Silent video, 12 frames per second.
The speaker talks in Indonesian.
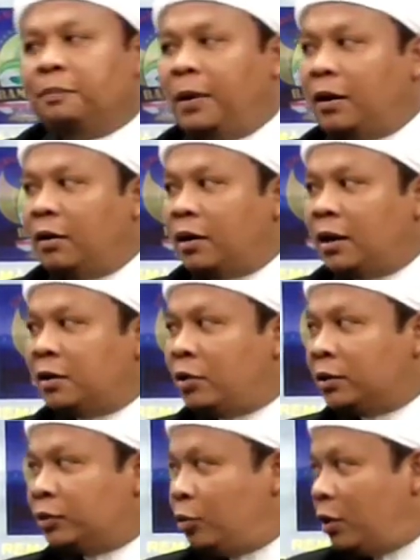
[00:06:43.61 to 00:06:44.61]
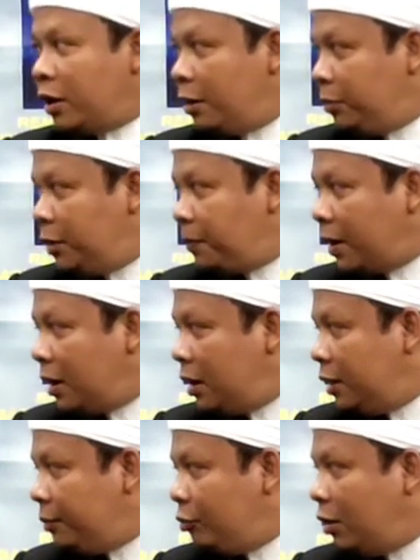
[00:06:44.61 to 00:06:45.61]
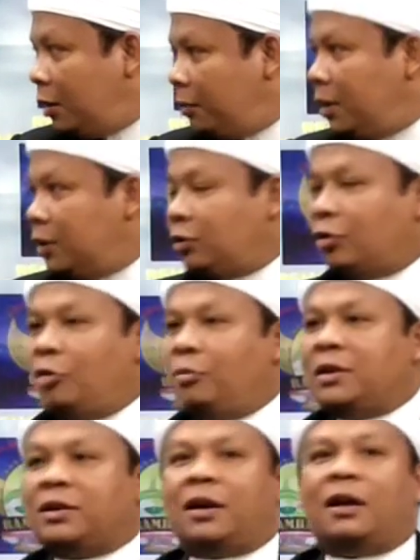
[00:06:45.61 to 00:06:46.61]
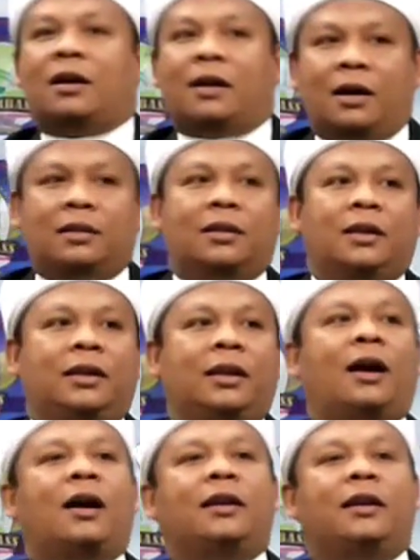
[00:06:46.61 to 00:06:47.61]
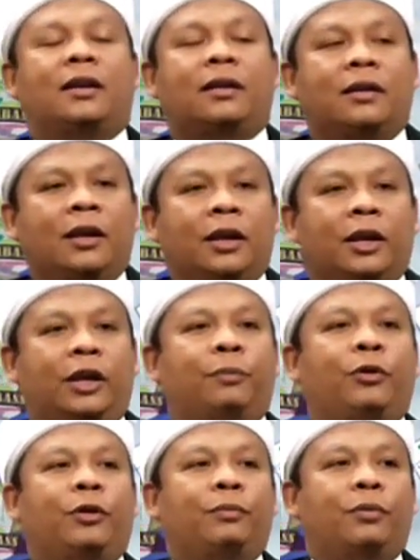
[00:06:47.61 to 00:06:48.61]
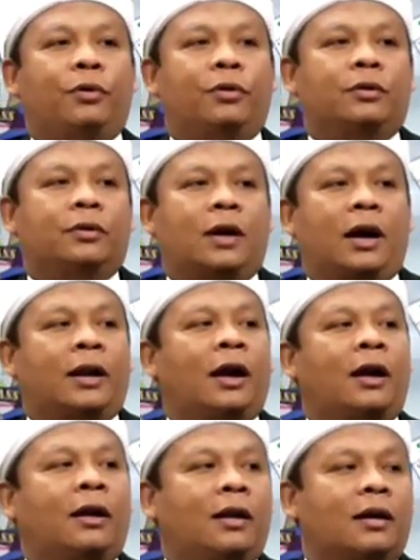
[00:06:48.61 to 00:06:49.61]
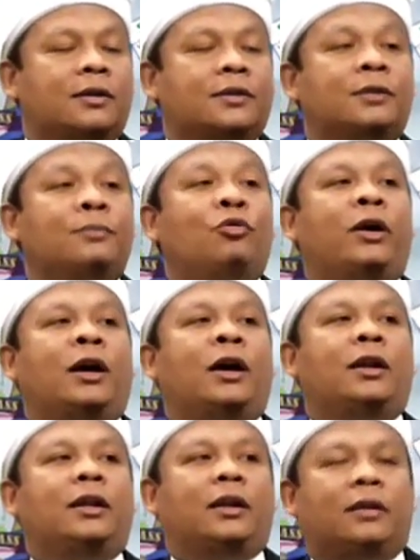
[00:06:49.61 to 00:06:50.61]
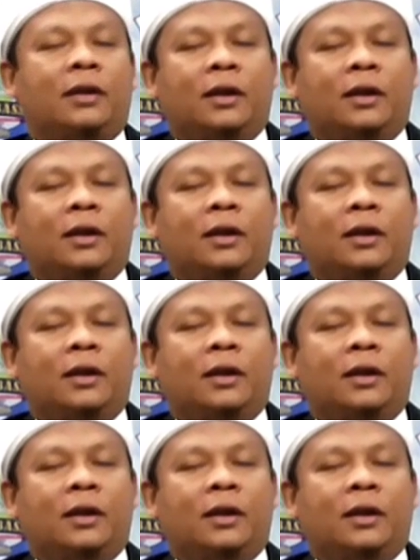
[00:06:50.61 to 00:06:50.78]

Para orang orang tua kami, para alim ulama, tokoh masyarakat yang hadir, ibu-ibu, anak-anak, semua yang hadir.